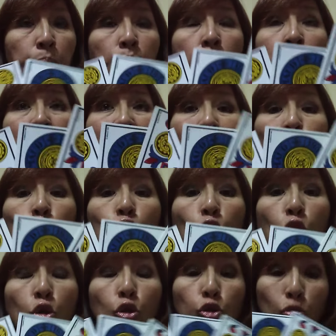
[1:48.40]
Más
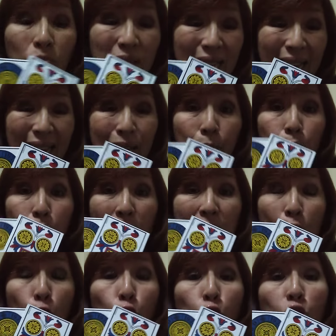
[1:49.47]
oros, mira, he,
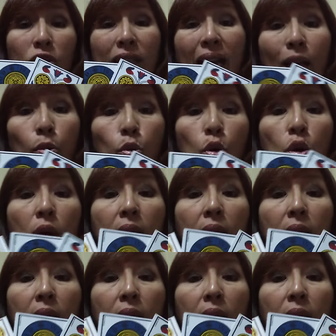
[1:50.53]
cortado